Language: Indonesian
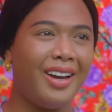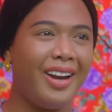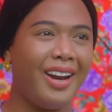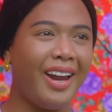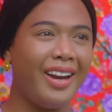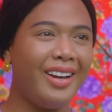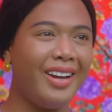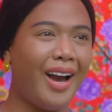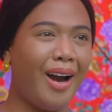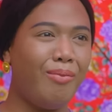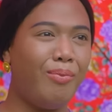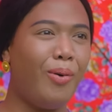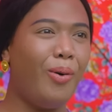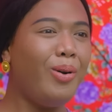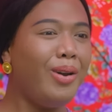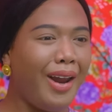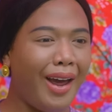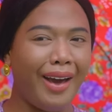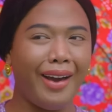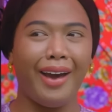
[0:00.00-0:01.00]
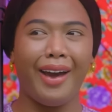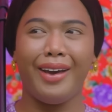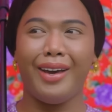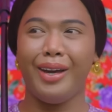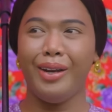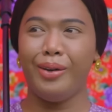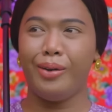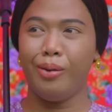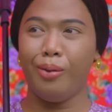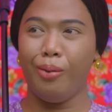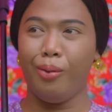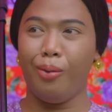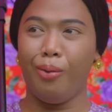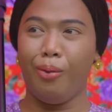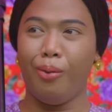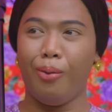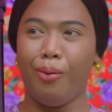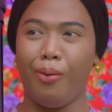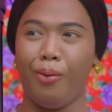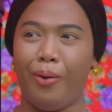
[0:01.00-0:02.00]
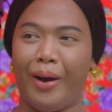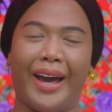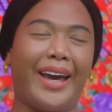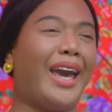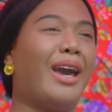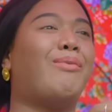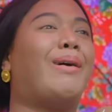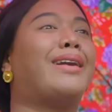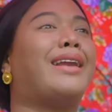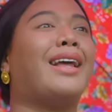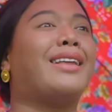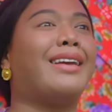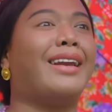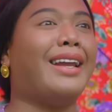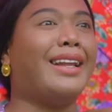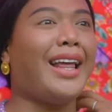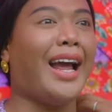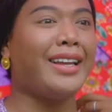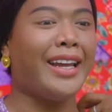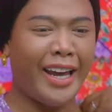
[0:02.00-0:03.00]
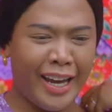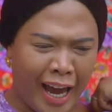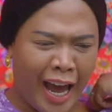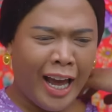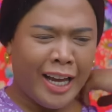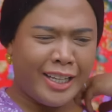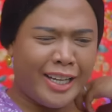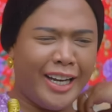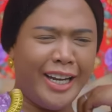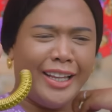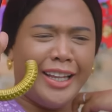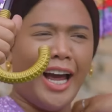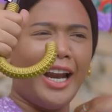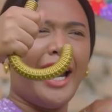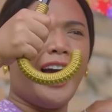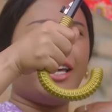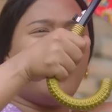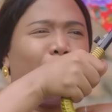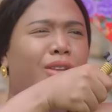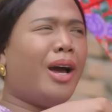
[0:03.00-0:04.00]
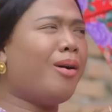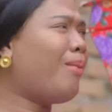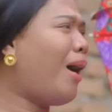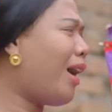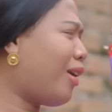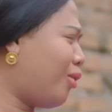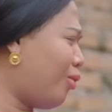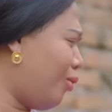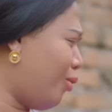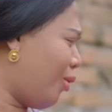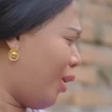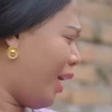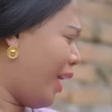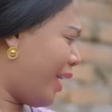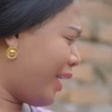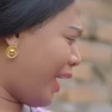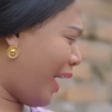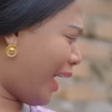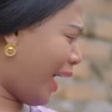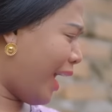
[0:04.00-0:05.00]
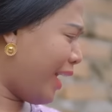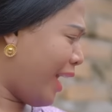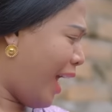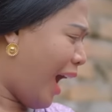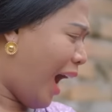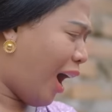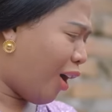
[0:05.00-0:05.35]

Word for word: kalian gak boleh kayak gitu. Eh, kayak mana ceritanya? Ih, cerita layak sama aku, ya kan?